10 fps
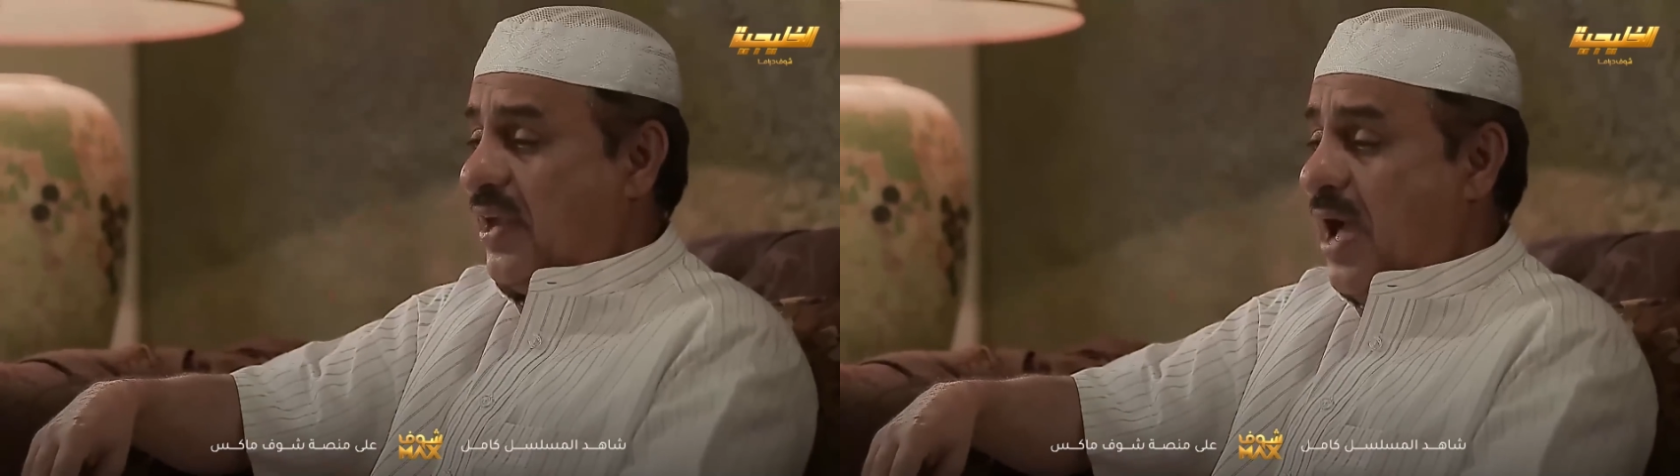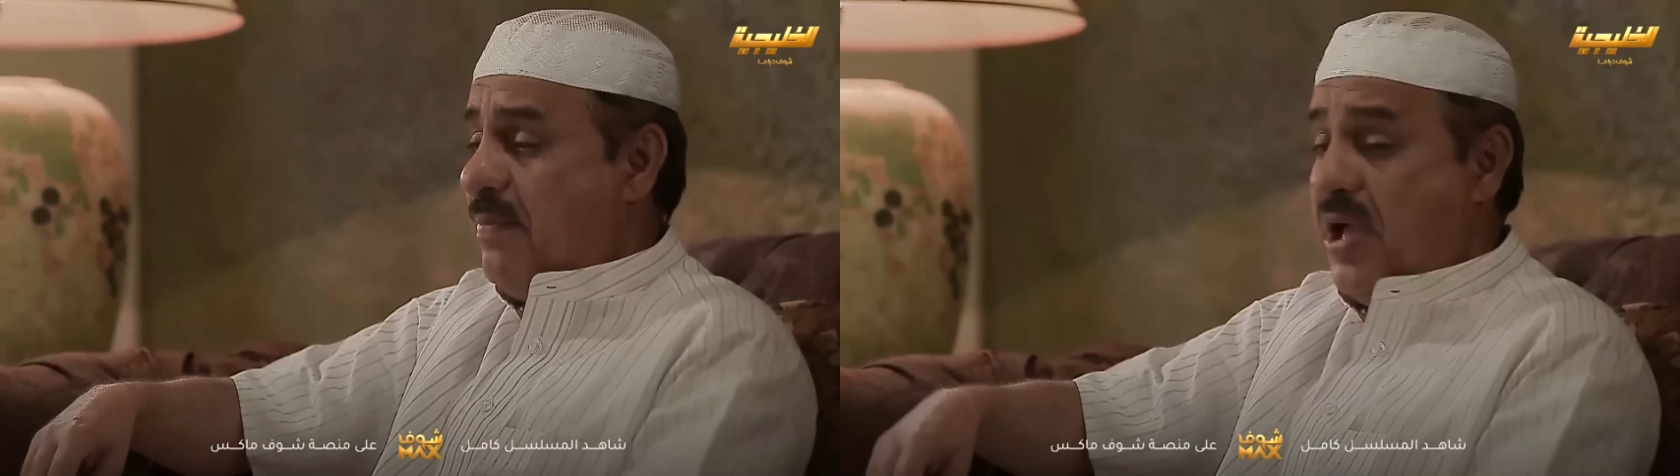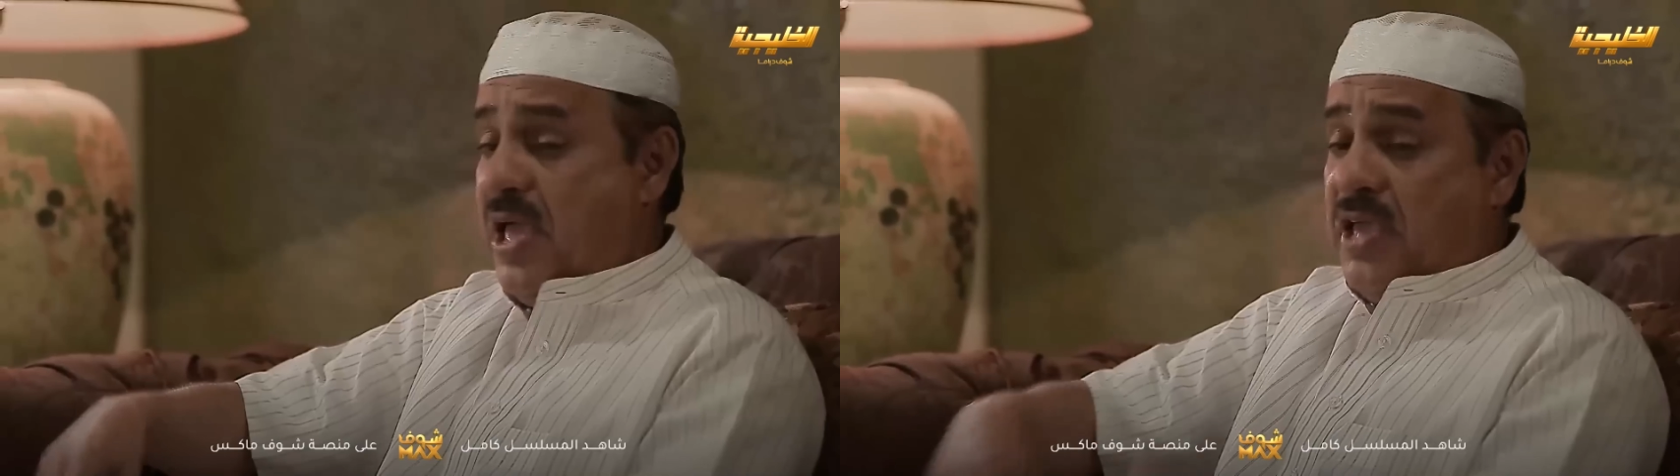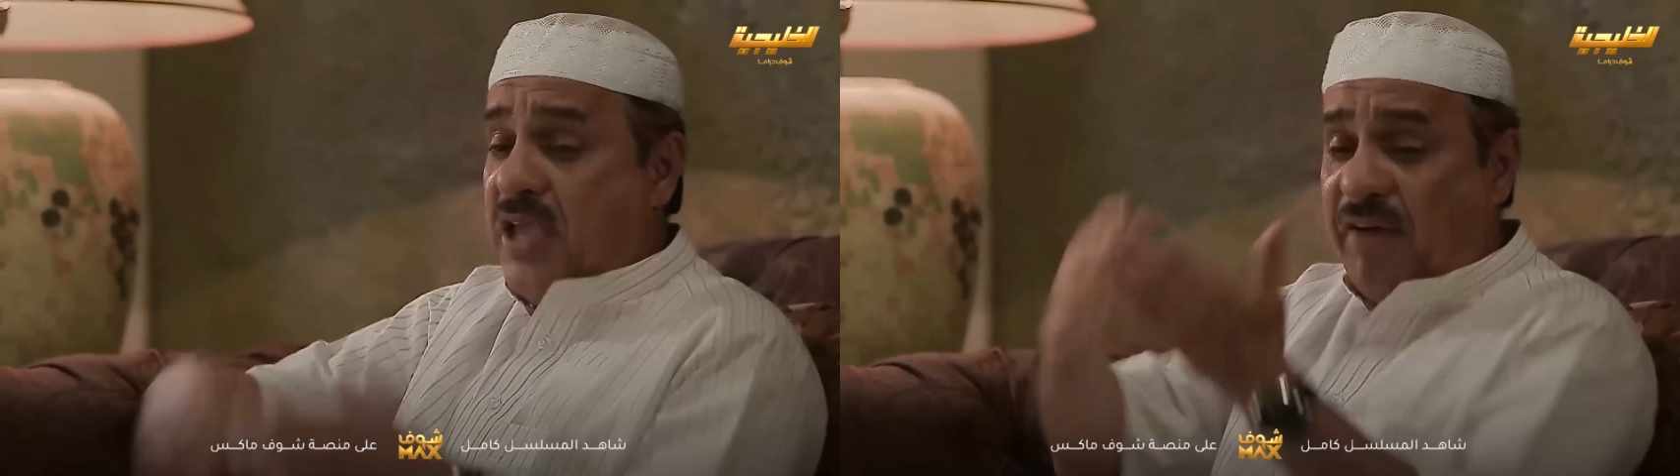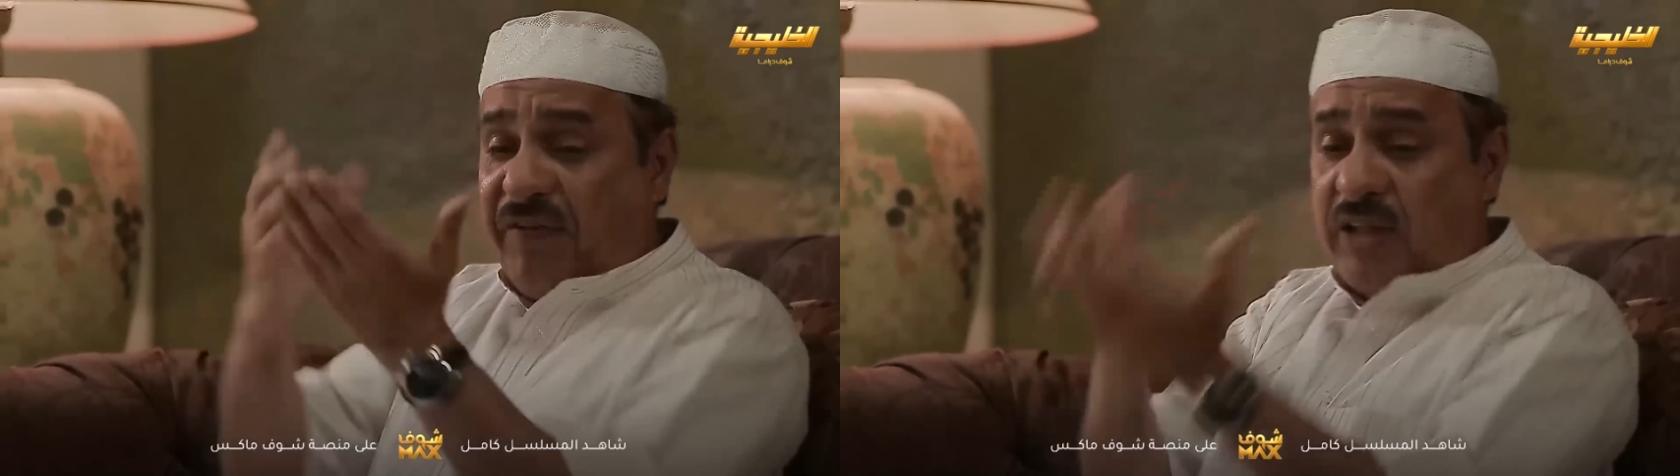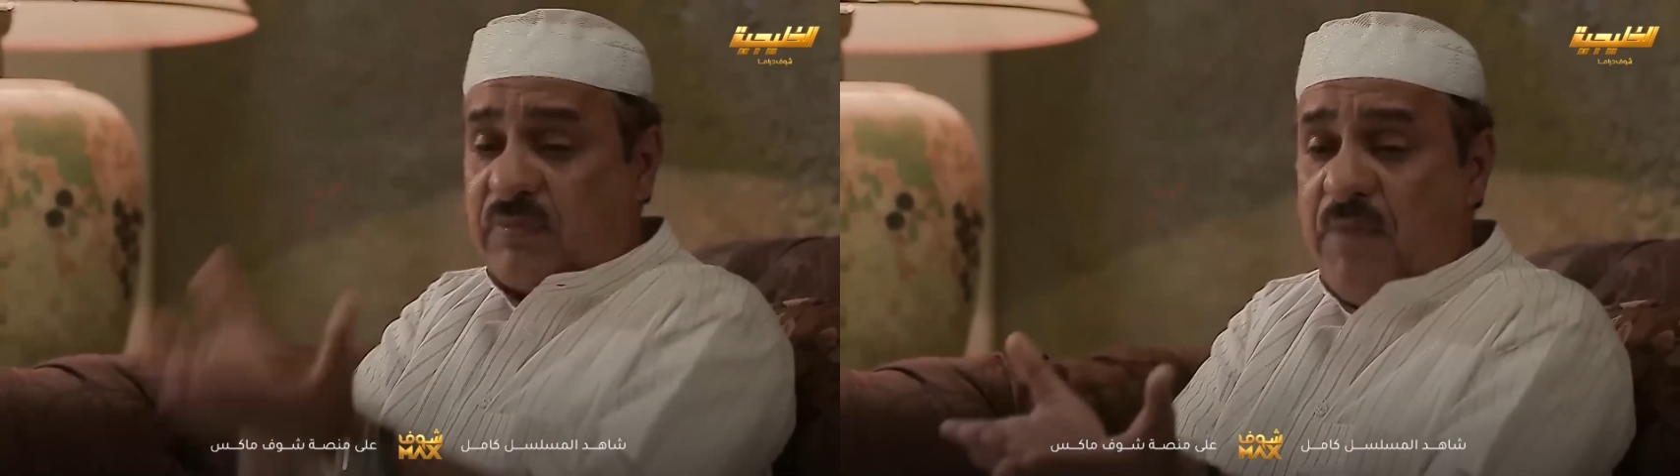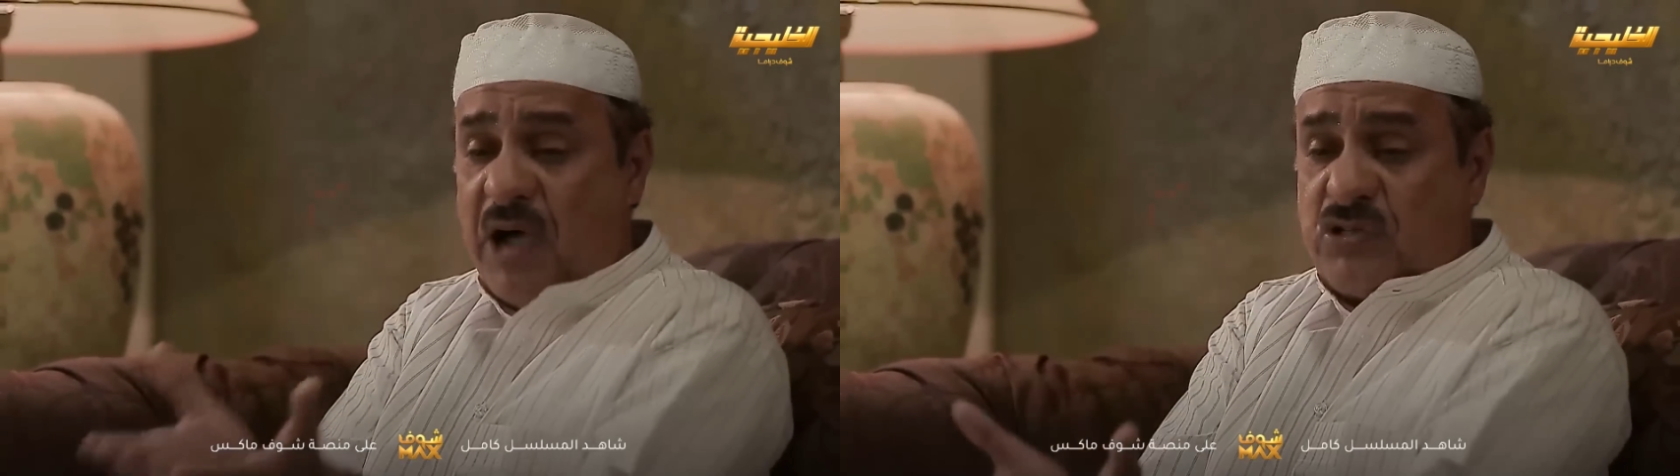يرحمها يا فاطمة ما